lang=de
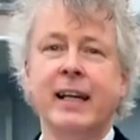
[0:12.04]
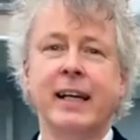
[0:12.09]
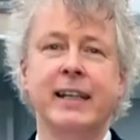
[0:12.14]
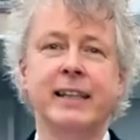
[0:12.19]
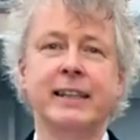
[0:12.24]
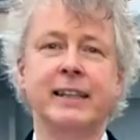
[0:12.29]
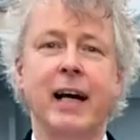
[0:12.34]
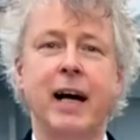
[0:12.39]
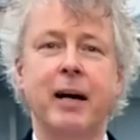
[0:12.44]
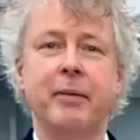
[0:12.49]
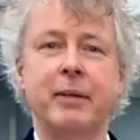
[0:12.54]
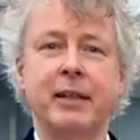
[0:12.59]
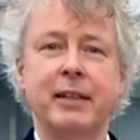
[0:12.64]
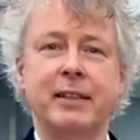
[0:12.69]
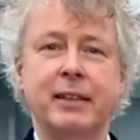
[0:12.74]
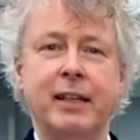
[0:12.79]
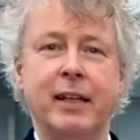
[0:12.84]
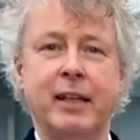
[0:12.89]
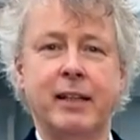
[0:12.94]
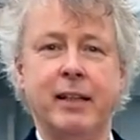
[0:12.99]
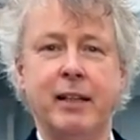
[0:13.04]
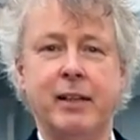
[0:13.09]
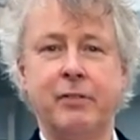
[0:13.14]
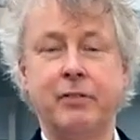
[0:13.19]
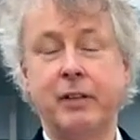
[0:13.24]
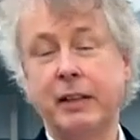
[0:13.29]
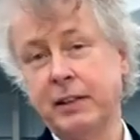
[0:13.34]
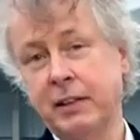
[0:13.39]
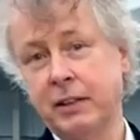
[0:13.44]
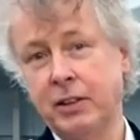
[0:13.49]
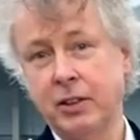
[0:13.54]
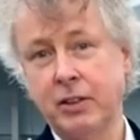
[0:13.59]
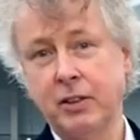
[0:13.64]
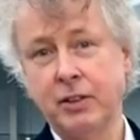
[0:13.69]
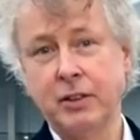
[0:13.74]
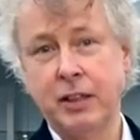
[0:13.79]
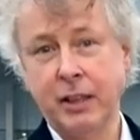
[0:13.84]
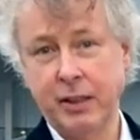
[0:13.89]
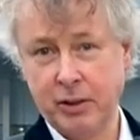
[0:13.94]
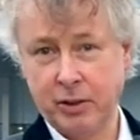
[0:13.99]
Ich arbeite an der Festischen
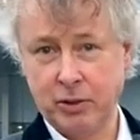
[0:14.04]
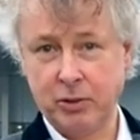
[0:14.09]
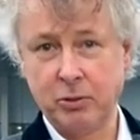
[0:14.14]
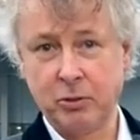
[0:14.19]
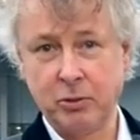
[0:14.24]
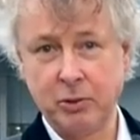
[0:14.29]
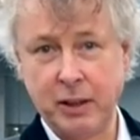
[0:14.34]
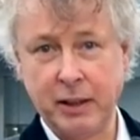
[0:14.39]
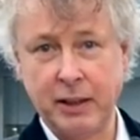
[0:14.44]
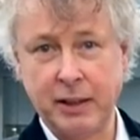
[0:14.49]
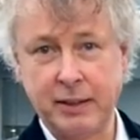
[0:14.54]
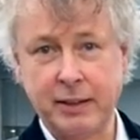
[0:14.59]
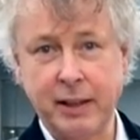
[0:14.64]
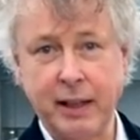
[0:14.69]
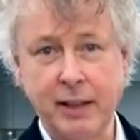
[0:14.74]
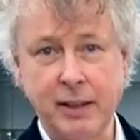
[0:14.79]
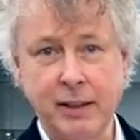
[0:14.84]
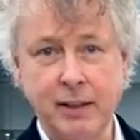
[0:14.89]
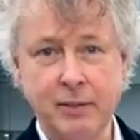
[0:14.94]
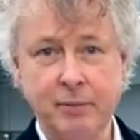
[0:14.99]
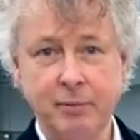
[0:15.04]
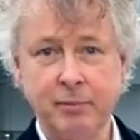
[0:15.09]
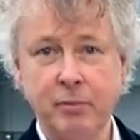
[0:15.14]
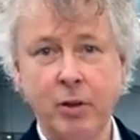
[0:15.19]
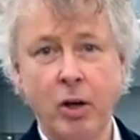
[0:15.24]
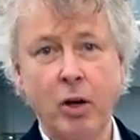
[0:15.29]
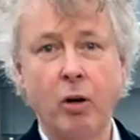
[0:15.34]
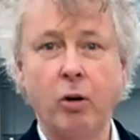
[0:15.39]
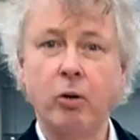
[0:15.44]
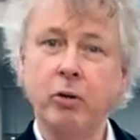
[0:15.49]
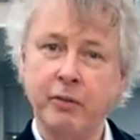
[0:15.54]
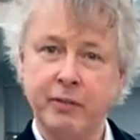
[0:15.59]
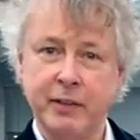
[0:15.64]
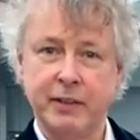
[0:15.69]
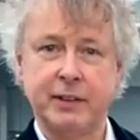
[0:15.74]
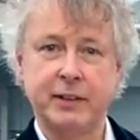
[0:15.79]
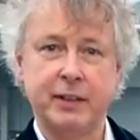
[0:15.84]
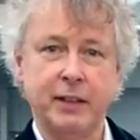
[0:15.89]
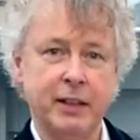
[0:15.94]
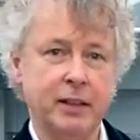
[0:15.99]
Kinder- und Jugendklinik Datteln,
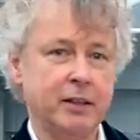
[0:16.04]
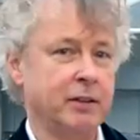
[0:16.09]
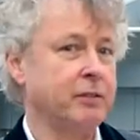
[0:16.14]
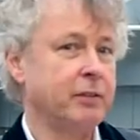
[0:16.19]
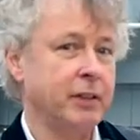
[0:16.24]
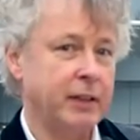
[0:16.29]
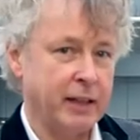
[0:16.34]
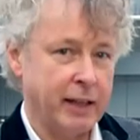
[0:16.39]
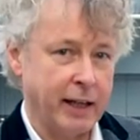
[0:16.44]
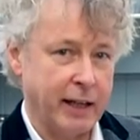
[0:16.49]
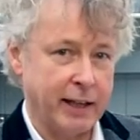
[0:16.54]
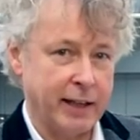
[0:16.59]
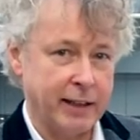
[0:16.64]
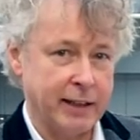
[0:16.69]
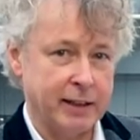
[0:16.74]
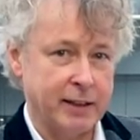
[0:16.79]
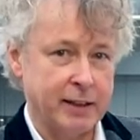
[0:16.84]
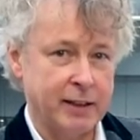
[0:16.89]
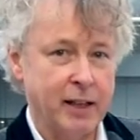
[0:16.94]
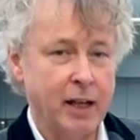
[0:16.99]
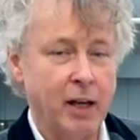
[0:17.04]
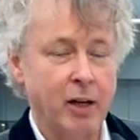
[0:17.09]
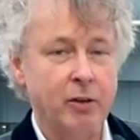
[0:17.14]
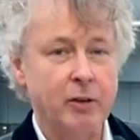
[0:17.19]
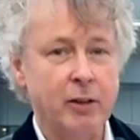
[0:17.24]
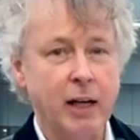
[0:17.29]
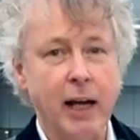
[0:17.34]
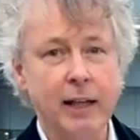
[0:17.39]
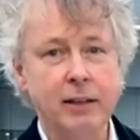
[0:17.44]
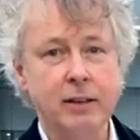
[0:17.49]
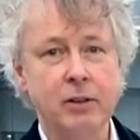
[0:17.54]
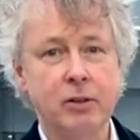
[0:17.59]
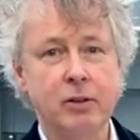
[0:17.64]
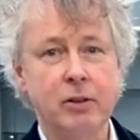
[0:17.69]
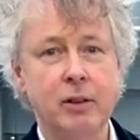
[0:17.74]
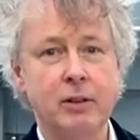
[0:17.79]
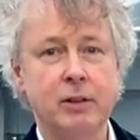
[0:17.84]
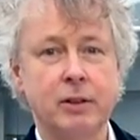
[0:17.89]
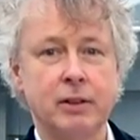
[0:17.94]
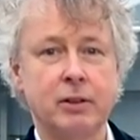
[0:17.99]
Universität Witten-Herdecke und leite
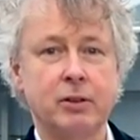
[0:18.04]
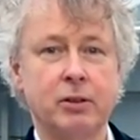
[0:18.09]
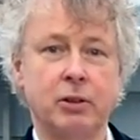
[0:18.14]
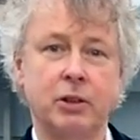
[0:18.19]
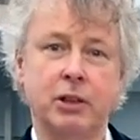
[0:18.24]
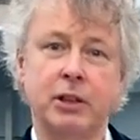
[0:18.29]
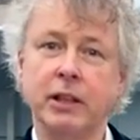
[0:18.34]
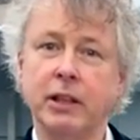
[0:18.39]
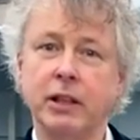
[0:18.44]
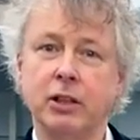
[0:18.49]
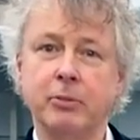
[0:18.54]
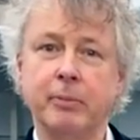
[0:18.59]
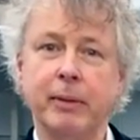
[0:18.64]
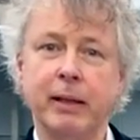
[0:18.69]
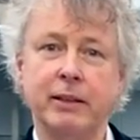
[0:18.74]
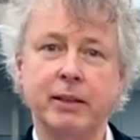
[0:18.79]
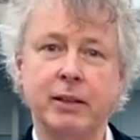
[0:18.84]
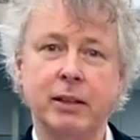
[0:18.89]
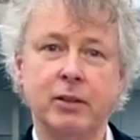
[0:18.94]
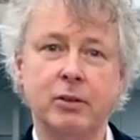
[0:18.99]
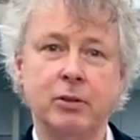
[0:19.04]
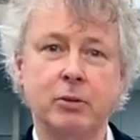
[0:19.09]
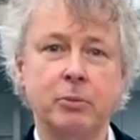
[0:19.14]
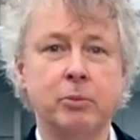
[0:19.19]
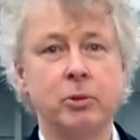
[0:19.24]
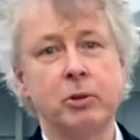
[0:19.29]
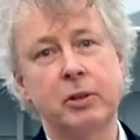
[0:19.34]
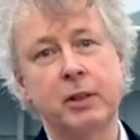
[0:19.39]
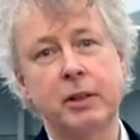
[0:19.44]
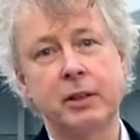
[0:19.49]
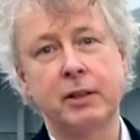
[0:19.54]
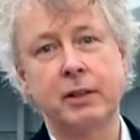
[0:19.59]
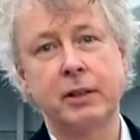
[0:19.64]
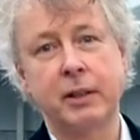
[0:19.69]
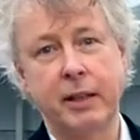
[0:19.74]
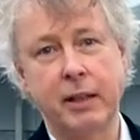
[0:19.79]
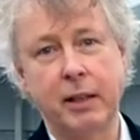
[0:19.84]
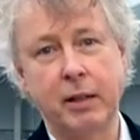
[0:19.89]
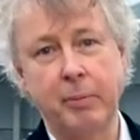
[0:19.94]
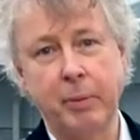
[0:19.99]
dort das Deutsche Kinderschmerzzentrum und das
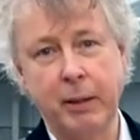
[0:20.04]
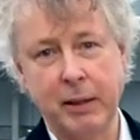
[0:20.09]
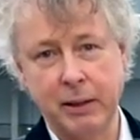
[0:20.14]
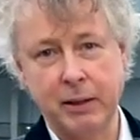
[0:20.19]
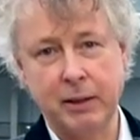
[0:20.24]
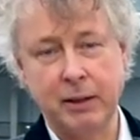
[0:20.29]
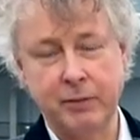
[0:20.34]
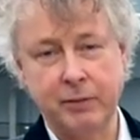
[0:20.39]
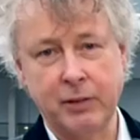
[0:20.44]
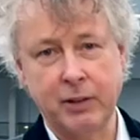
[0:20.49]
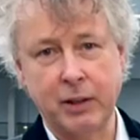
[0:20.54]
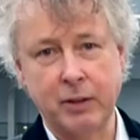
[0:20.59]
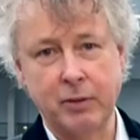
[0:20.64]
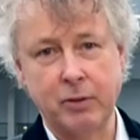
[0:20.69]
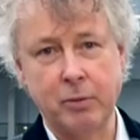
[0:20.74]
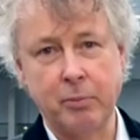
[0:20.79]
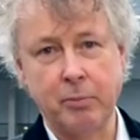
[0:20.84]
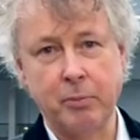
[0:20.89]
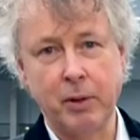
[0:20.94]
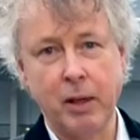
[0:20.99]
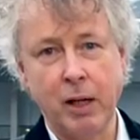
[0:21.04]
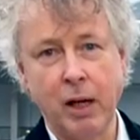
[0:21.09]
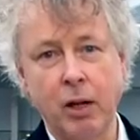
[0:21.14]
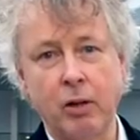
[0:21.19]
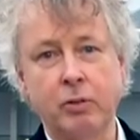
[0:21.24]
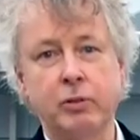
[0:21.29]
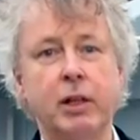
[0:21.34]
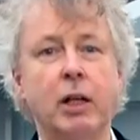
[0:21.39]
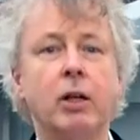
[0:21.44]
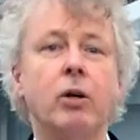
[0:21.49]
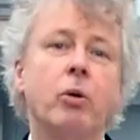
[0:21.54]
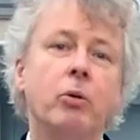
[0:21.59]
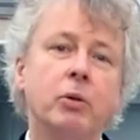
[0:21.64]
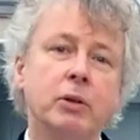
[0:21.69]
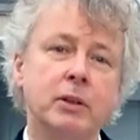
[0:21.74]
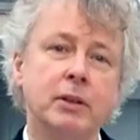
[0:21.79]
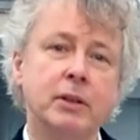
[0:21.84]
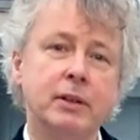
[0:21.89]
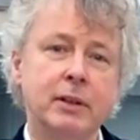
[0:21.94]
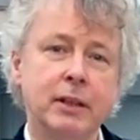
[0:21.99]
Kinderpalliativzentrum. Unser
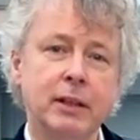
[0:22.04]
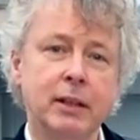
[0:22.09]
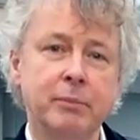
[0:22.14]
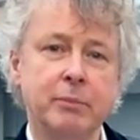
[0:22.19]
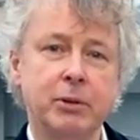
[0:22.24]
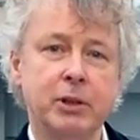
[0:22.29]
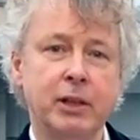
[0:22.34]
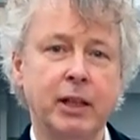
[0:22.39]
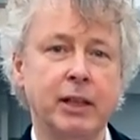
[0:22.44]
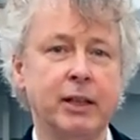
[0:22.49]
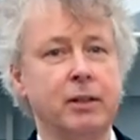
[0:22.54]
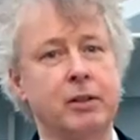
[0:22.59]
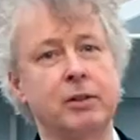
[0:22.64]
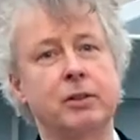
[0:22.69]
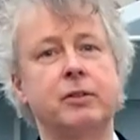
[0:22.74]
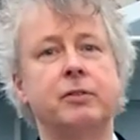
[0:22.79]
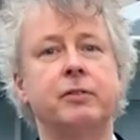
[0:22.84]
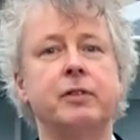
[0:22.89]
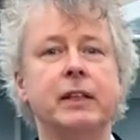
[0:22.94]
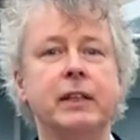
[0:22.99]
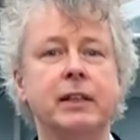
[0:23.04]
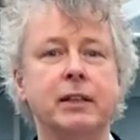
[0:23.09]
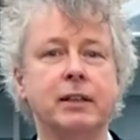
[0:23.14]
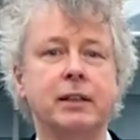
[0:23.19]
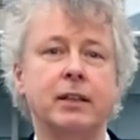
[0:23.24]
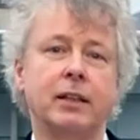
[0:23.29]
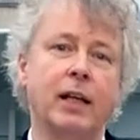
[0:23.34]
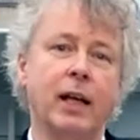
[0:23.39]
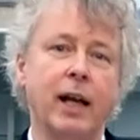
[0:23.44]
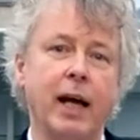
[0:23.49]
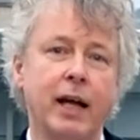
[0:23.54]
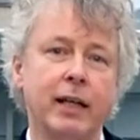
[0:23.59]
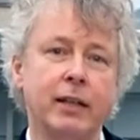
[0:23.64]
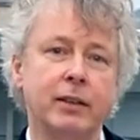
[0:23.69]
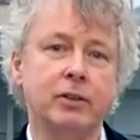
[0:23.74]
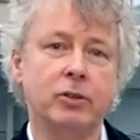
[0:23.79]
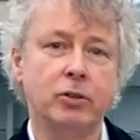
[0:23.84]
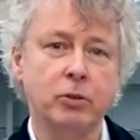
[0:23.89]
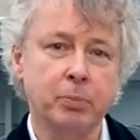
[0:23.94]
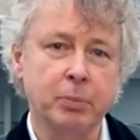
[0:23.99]
großes Team besteht aus vielen
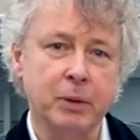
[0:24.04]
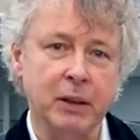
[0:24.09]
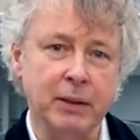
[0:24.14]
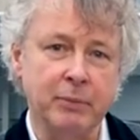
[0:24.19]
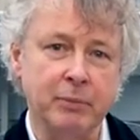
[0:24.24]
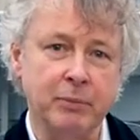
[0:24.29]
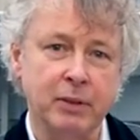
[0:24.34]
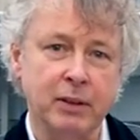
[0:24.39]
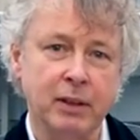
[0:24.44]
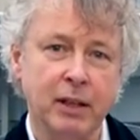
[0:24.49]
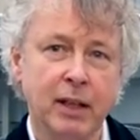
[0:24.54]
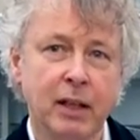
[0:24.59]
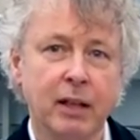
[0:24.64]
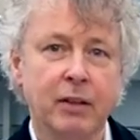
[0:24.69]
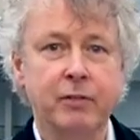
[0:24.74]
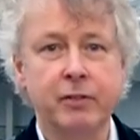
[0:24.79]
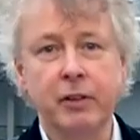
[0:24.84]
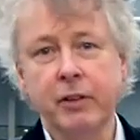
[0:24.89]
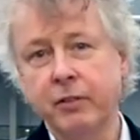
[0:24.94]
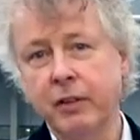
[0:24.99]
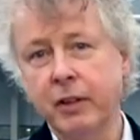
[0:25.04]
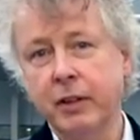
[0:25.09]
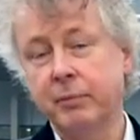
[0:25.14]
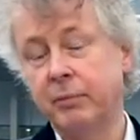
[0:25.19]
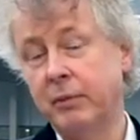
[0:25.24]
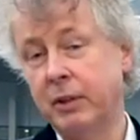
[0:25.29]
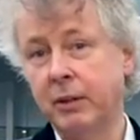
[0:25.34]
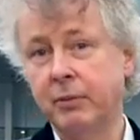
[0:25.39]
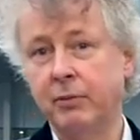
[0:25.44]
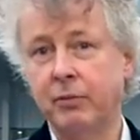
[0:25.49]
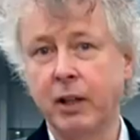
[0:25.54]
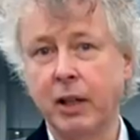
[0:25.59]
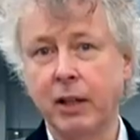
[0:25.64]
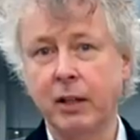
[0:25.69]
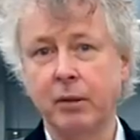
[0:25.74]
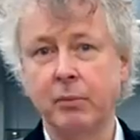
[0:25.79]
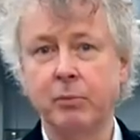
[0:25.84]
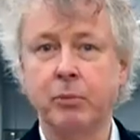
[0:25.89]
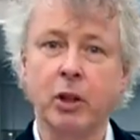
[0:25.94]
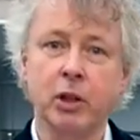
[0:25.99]
kleinen Subteams. Wie wir im Team
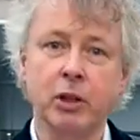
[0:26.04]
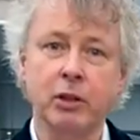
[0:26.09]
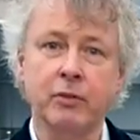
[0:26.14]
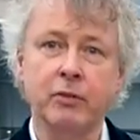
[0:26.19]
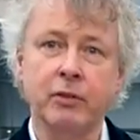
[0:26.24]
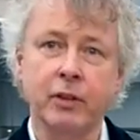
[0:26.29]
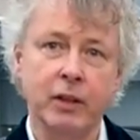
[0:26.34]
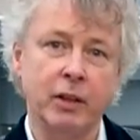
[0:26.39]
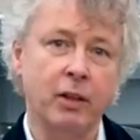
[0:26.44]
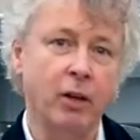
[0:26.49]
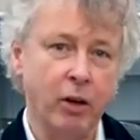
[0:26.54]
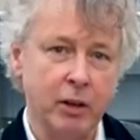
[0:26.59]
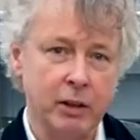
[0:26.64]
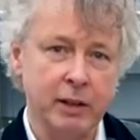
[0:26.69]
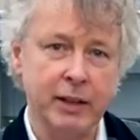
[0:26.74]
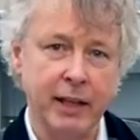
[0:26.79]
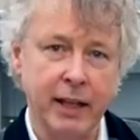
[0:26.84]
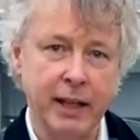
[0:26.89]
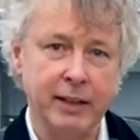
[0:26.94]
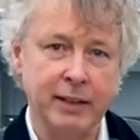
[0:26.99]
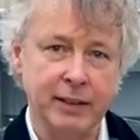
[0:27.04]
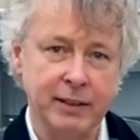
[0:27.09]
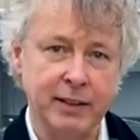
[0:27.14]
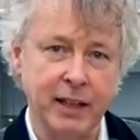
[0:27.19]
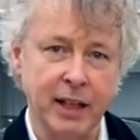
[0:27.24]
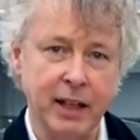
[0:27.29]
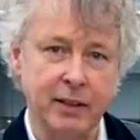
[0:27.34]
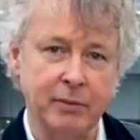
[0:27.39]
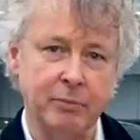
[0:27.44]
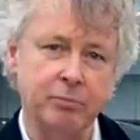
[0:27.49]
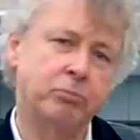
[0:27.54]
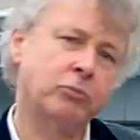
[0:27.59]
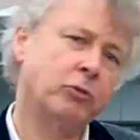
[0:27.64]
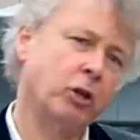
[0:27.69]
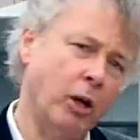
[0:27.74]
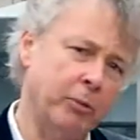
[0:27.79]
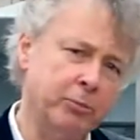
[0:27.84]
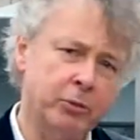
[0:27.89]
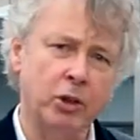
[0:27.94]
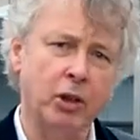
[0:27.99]
wirken, möchten wir Ihnen heute gerne zeigen.
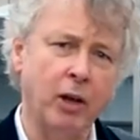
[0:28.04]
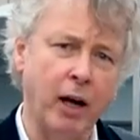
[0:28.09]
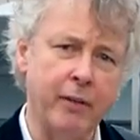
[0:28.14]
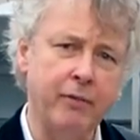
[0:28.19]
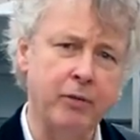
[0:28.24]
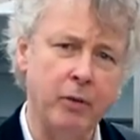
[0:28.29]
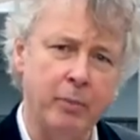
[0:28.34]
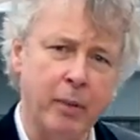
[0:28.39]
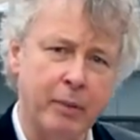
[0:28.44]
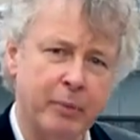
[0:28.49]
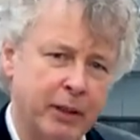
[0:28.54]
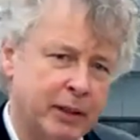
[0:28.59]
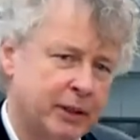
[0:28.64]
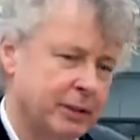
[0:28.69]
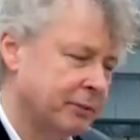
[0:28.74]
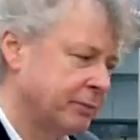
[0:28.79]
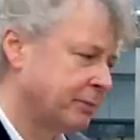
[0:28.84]
Kommen Sie doch einfach mal mit.